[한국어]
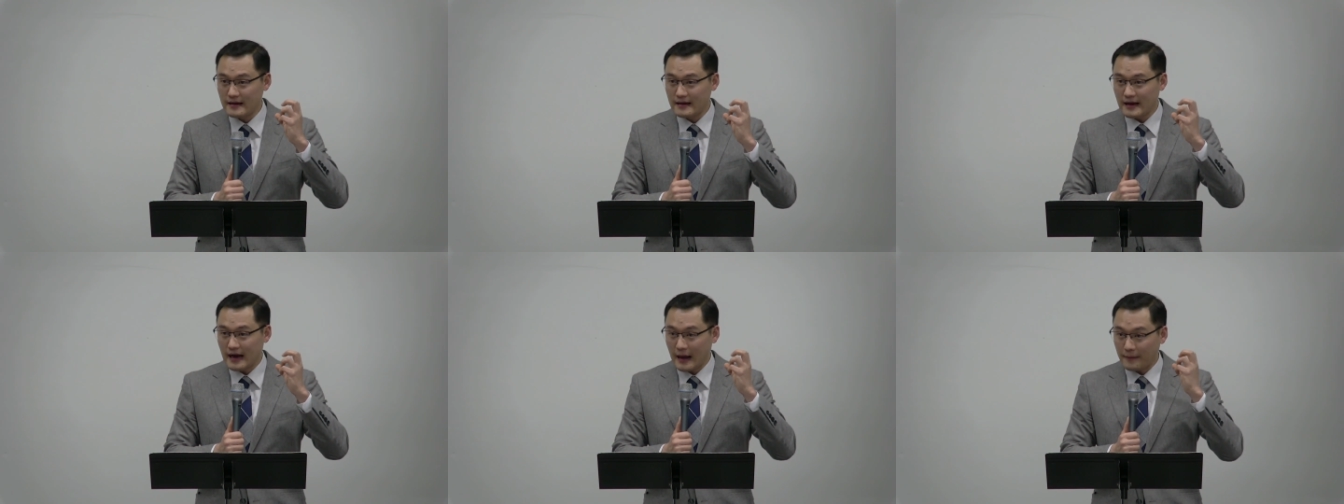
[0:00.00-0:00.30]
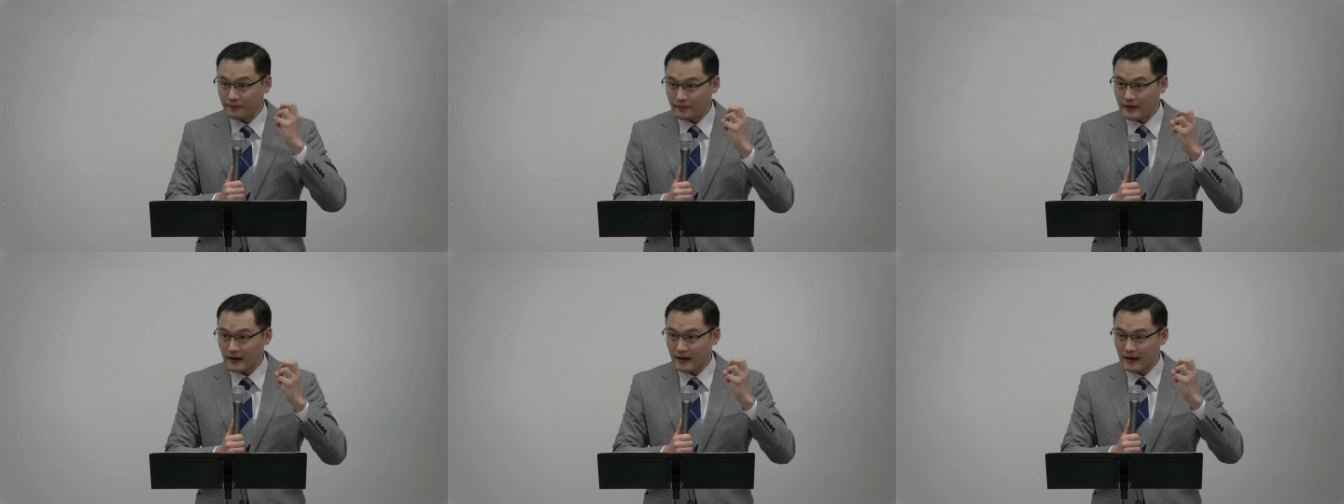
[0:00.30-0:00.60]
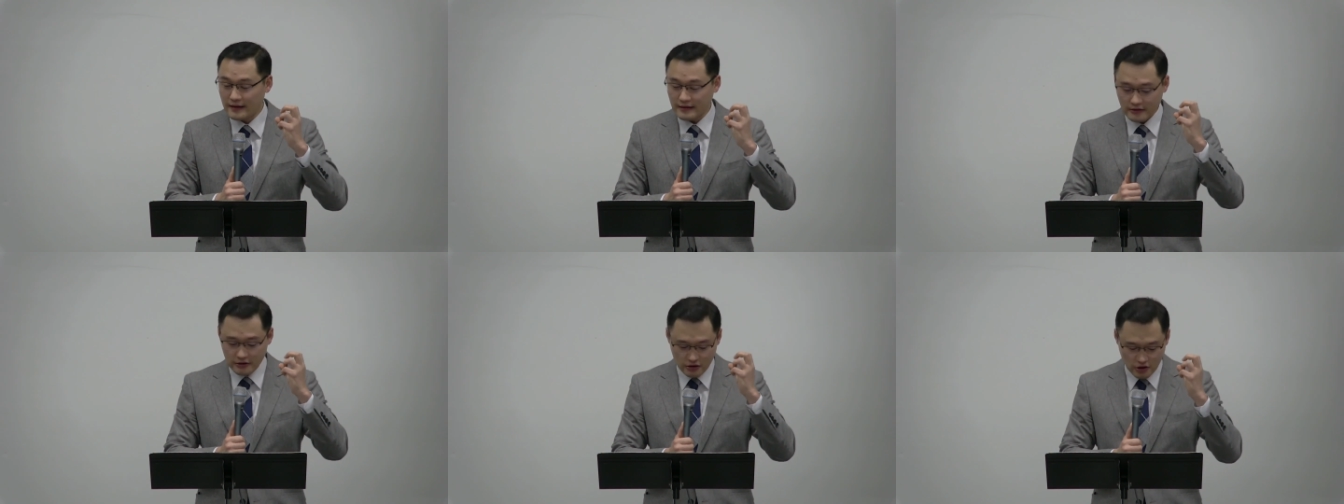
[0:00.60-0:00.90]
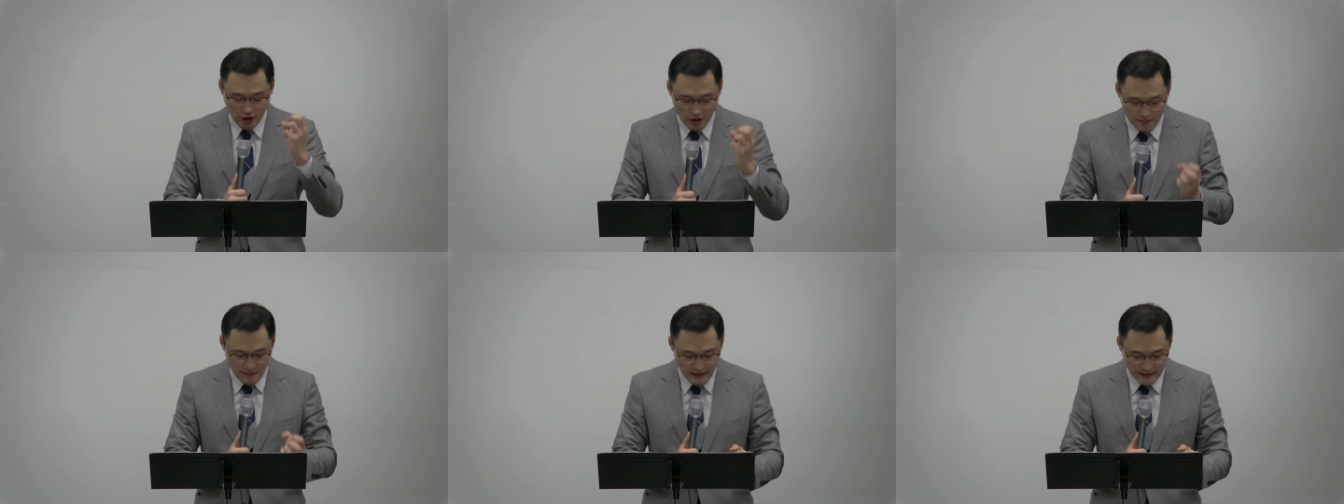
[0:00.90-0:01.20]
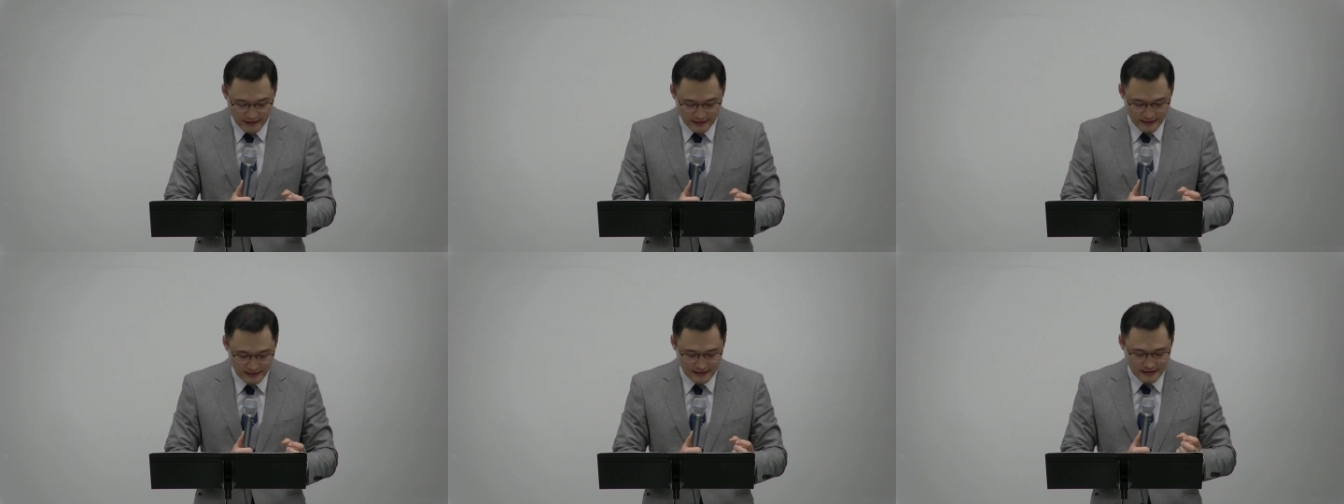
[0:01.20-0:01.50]
합당한
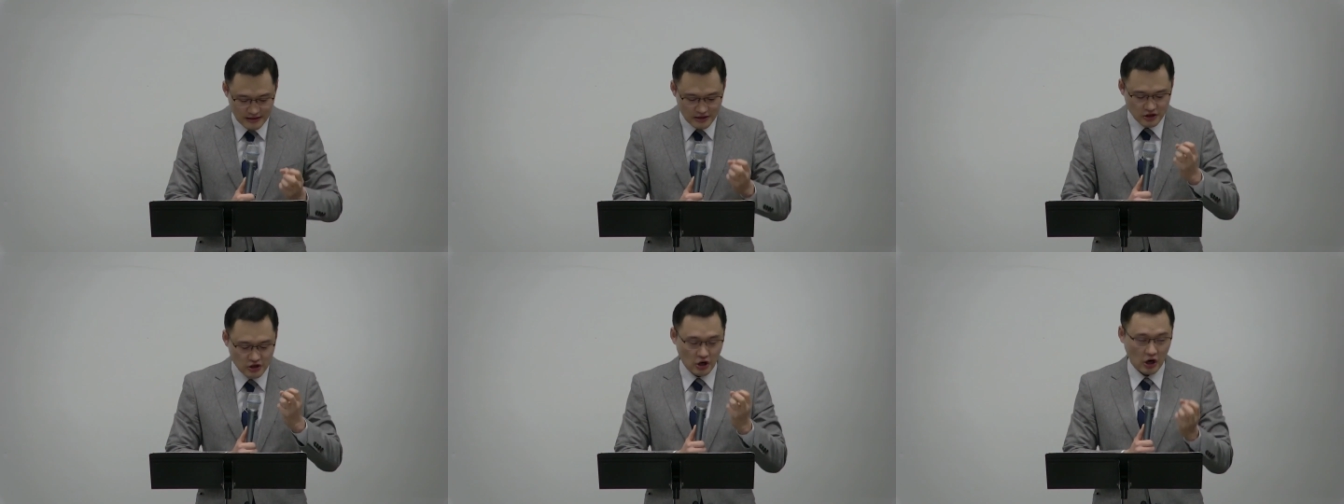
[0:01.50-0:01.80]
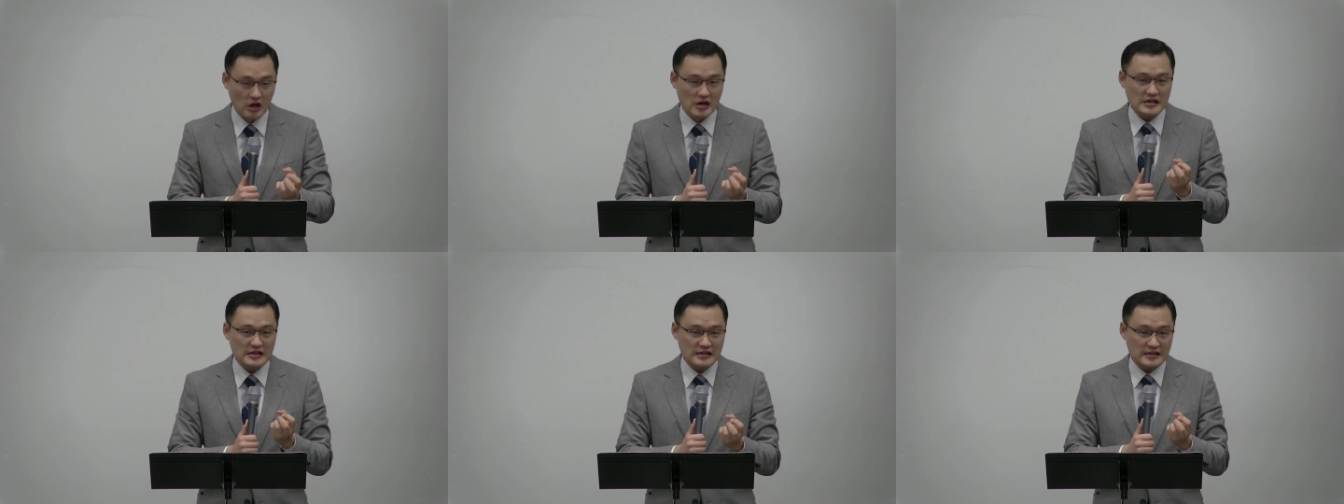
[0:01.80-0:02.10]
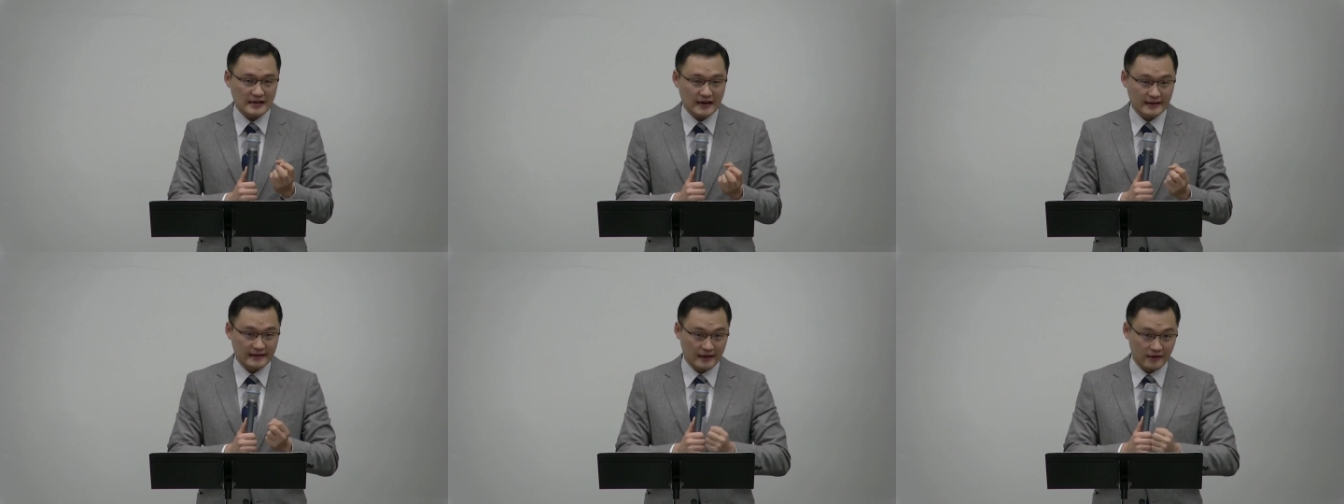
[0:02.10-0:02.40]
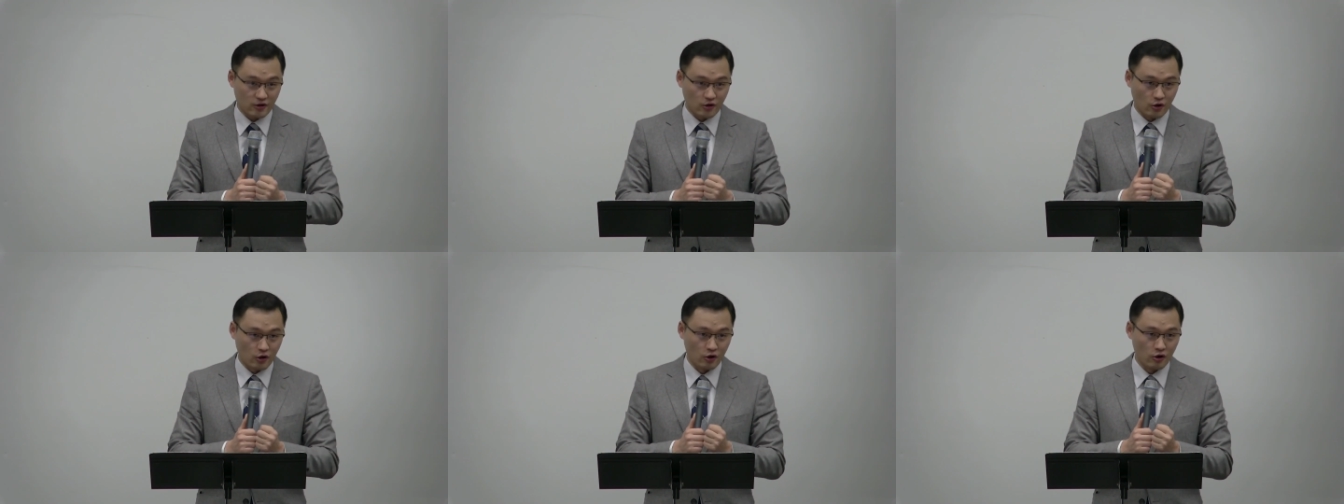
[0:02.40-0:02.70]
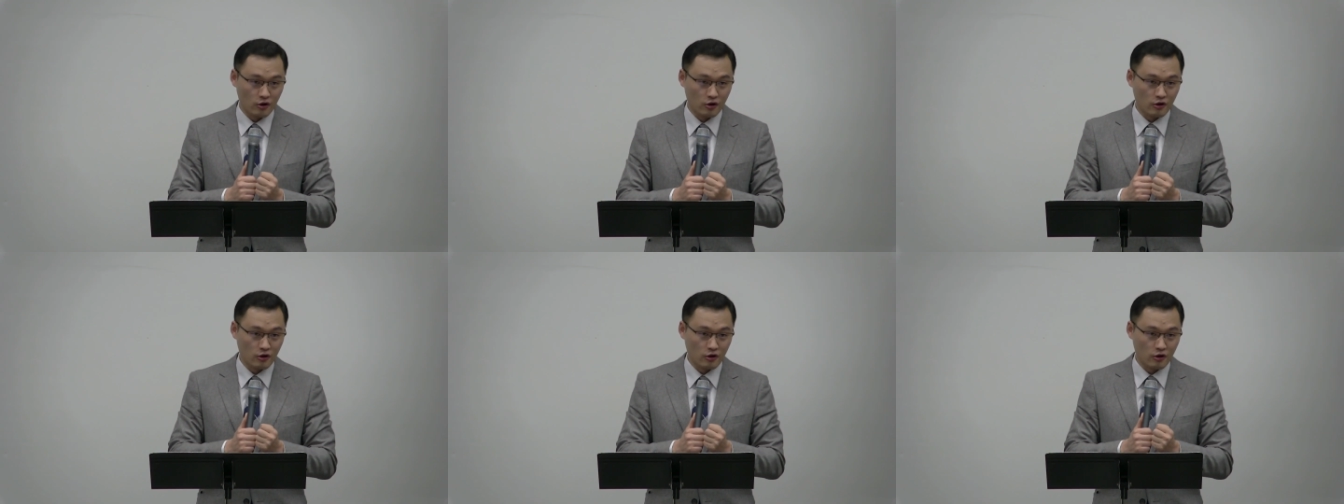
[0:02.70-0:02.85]
열매를 결실한다는 거.